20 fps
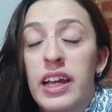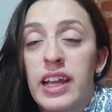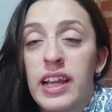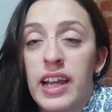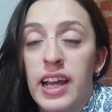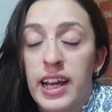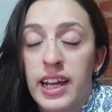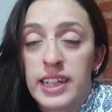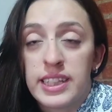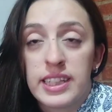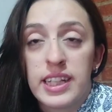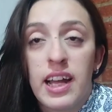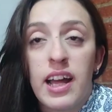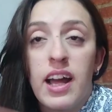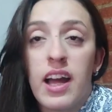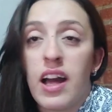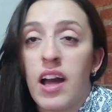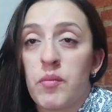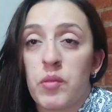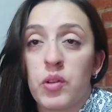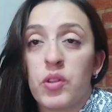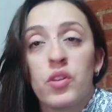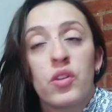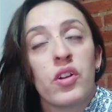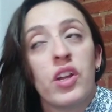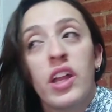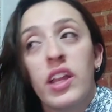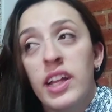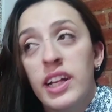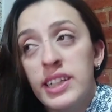en la casa
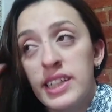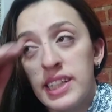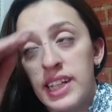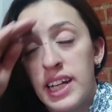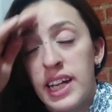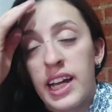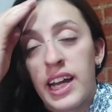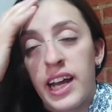amontonadas,